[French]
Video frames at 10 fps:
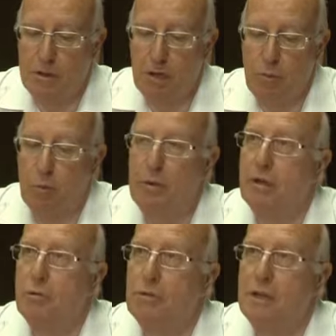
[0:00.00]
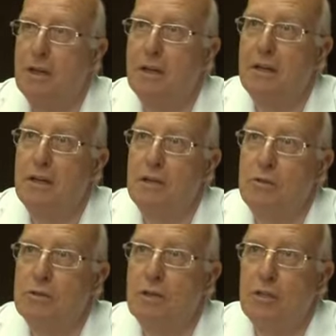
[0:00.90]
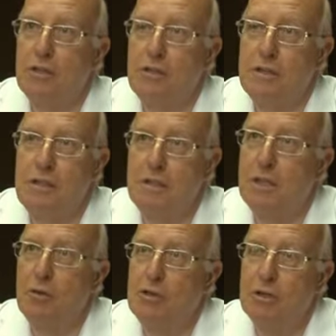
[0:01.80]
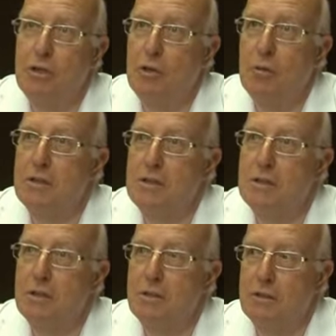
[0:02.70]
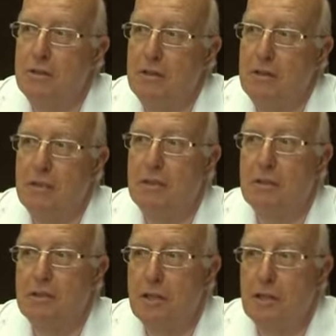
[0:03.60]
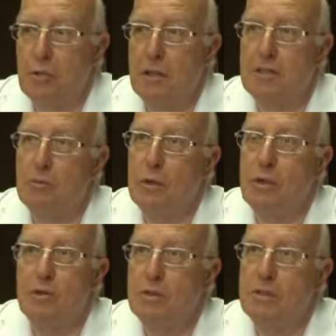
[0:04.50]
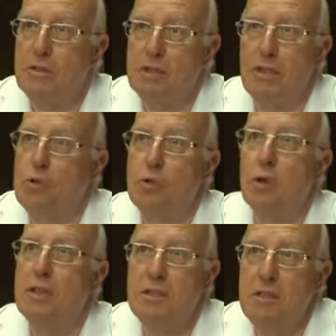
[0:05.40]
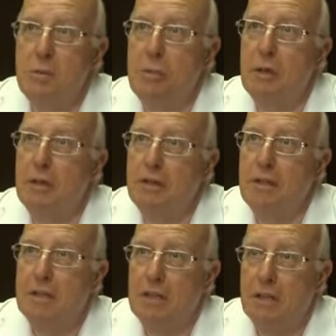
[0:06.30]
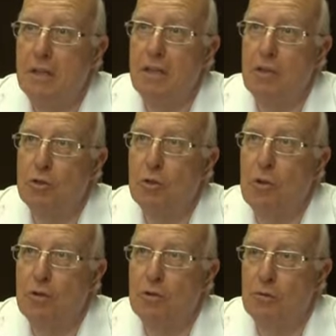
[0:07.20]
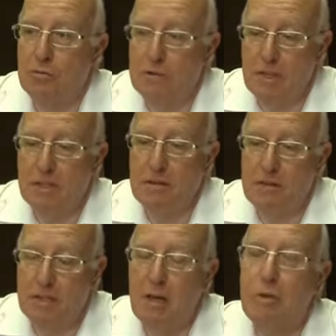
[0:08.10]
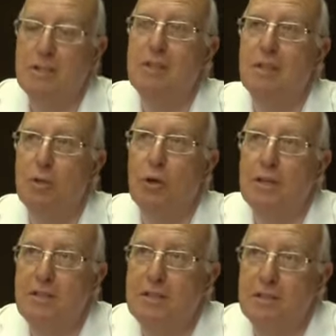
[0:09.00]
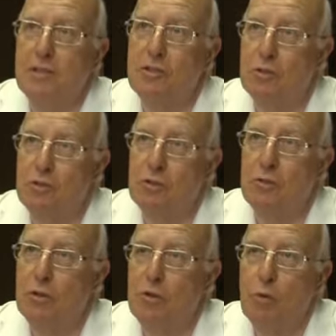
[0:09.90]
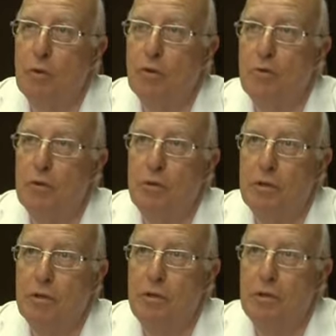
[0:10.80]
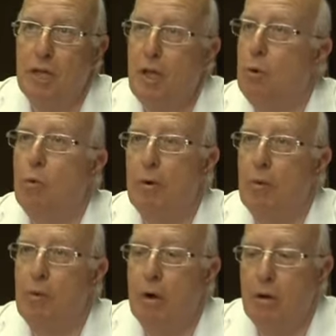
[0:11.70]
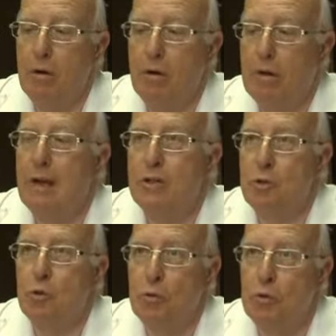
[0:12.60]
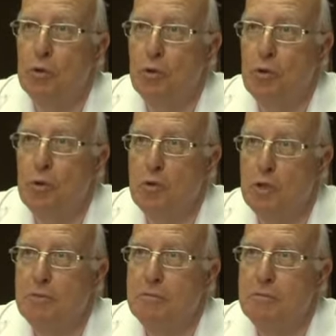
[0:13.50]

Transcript: de la République nous a, rendu visite et il nous a dit que Marciac euh, était un territoire exemplaire en ce sens qu'il ne se résignait pas. Et je crois que cette capacité de résistance que nous avons développée au fil du temps est probablement l'axe conducteur de notre projet.